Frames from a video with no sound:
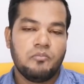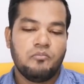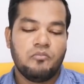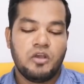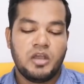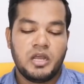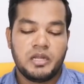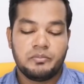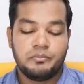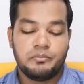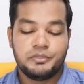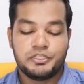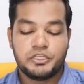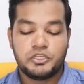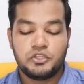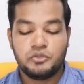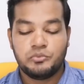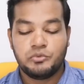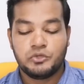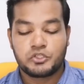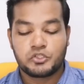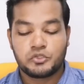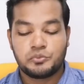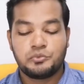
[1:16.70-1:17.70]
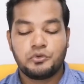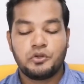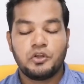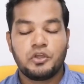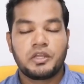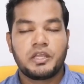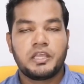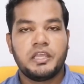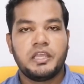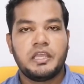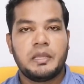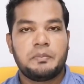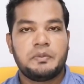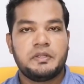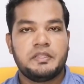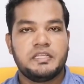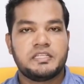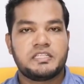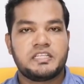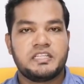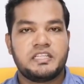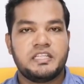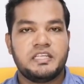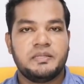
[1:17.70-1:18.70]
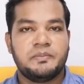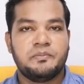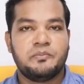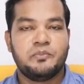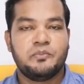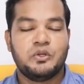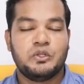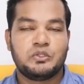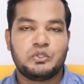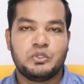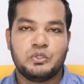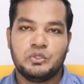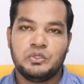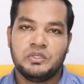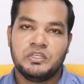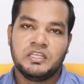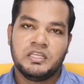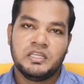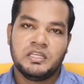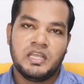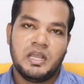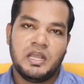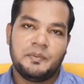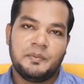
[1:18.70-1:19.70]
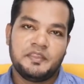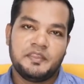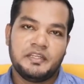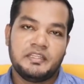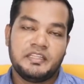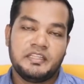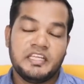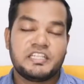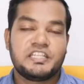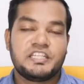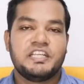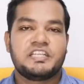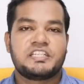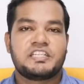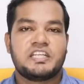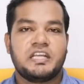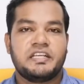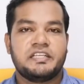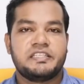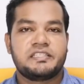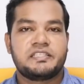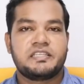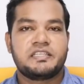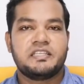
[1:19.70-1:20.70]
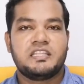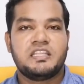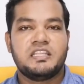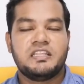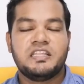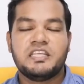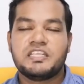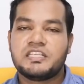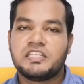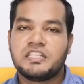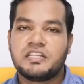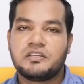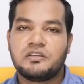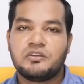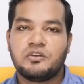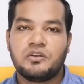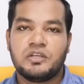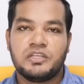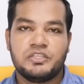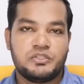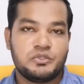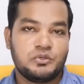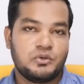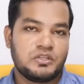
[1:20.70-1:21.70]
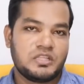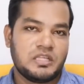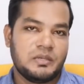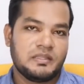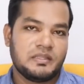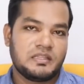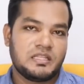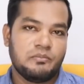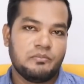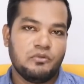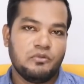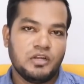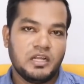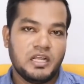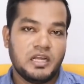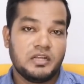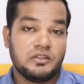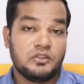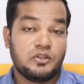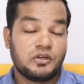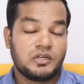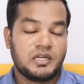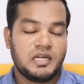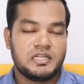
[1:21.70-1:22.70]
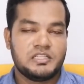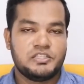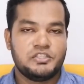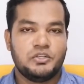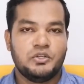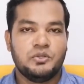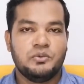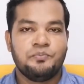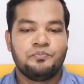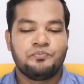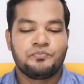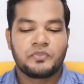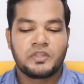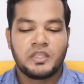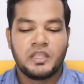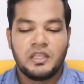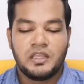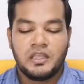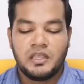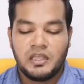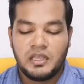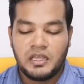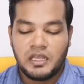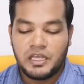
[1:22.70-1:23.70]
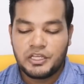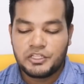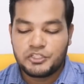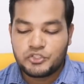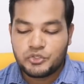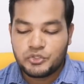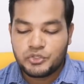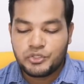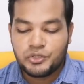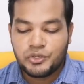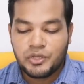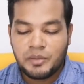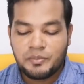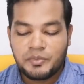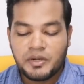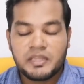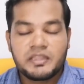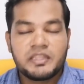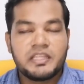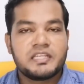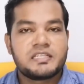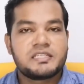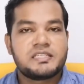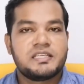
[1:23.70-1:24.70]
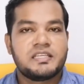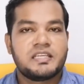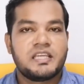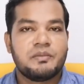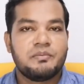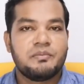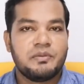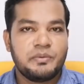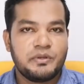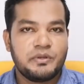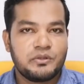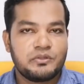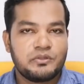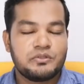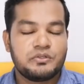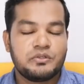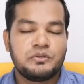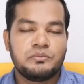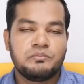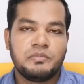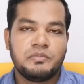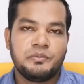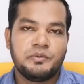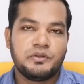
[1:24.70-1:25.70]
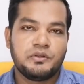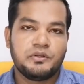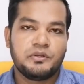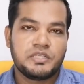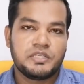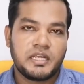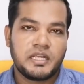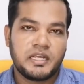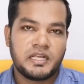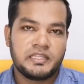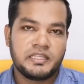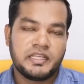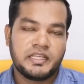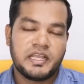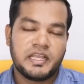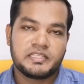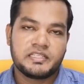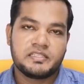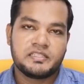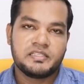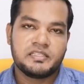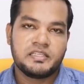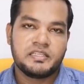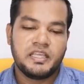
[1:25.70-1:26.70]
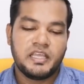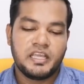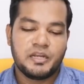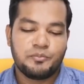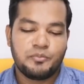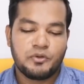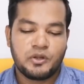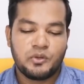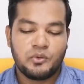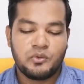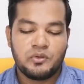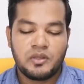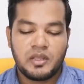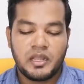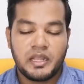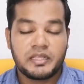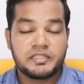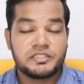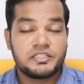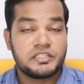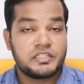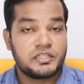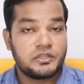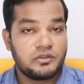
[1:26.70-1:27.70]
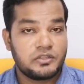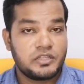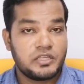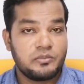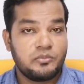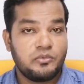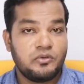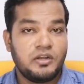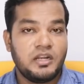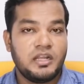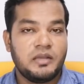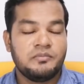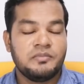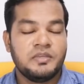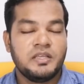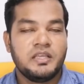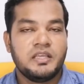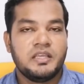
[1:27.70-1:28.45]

মহান বিজয় দিবস উপলক্ষে আপনাদের সাথে মূলত আমাদের দেশের সংস্কৃতি দেশের কিছু কথাবার্তা বলার দরকার ছিল যদিও আমরা দেশ থেকে বিভিন্ন জন বিভিন্ন জায়গা থেকে আসি এরপরেও যেটি কথাই বললাম